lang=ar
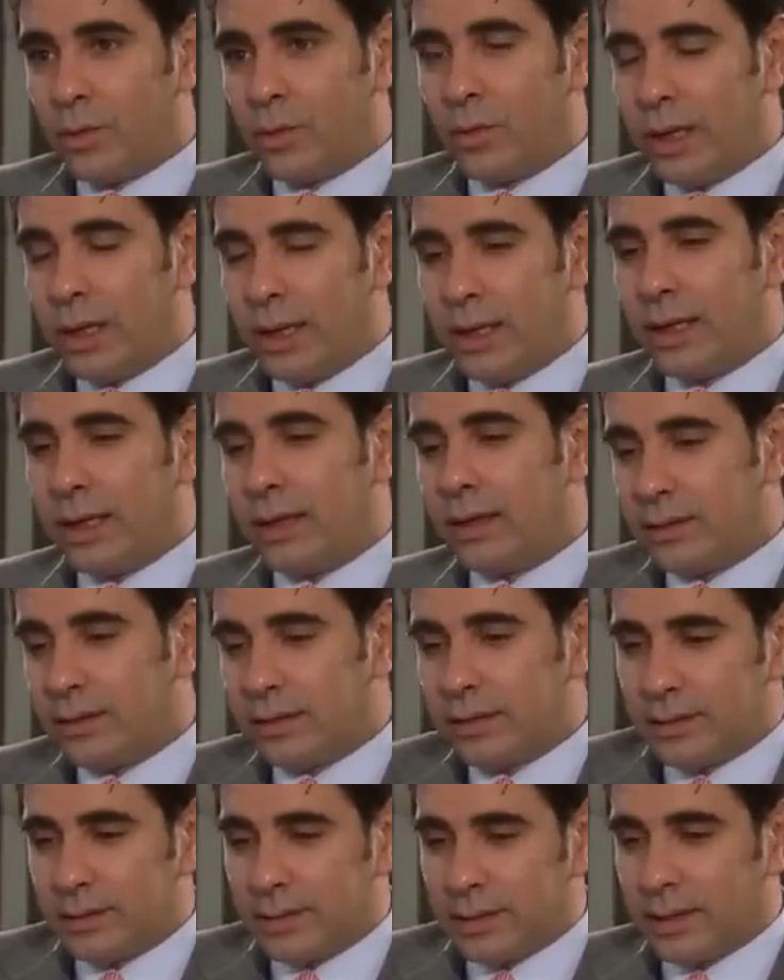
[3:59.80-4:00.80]

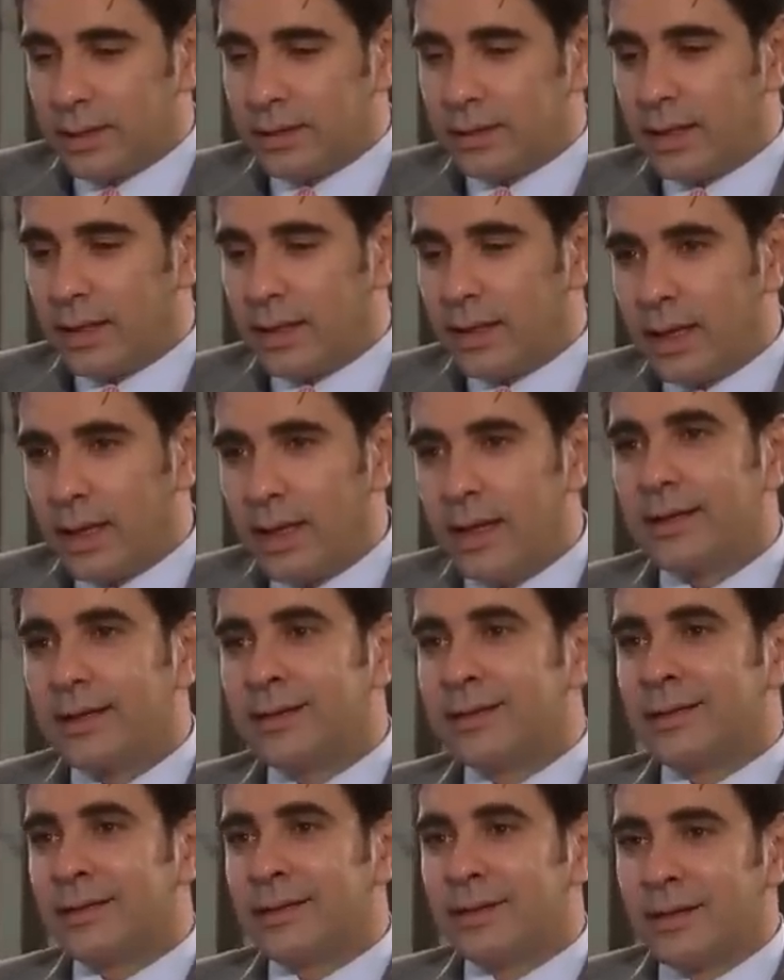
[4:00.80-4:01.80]
ولا يعني
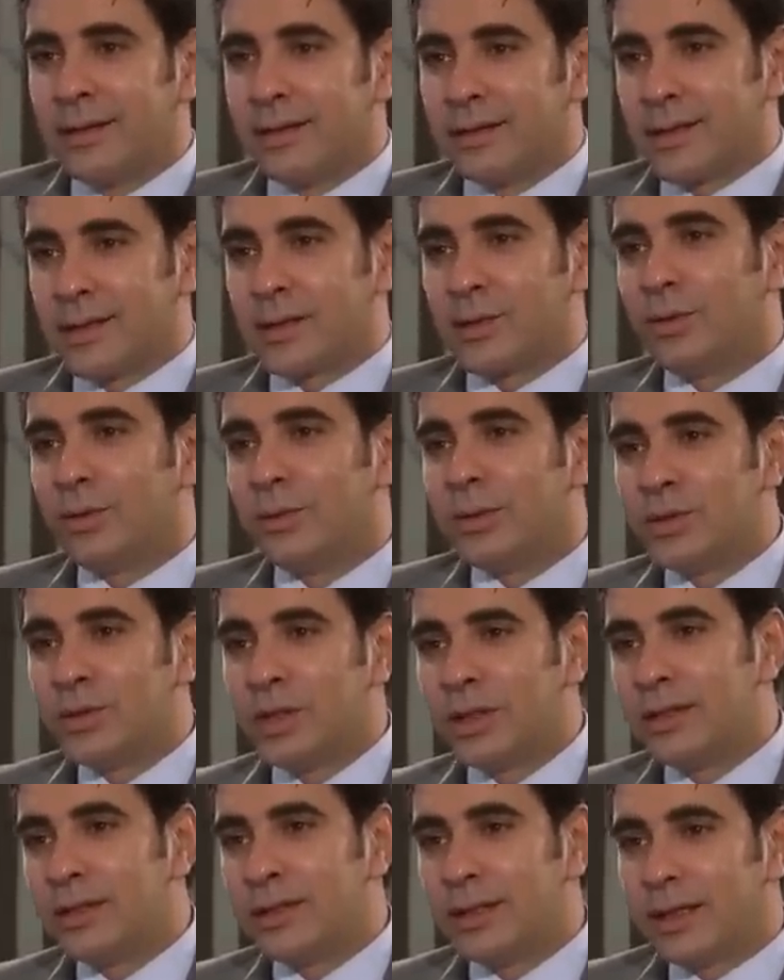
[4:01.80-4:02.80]
الآن تسعون من
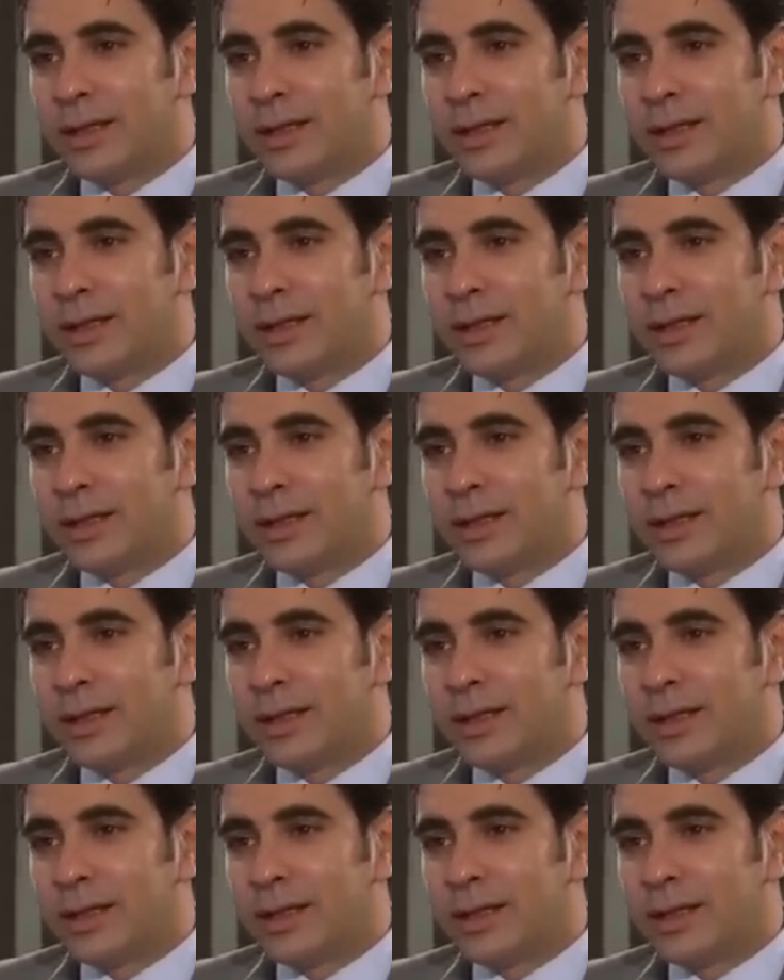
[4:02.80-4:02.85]
جديد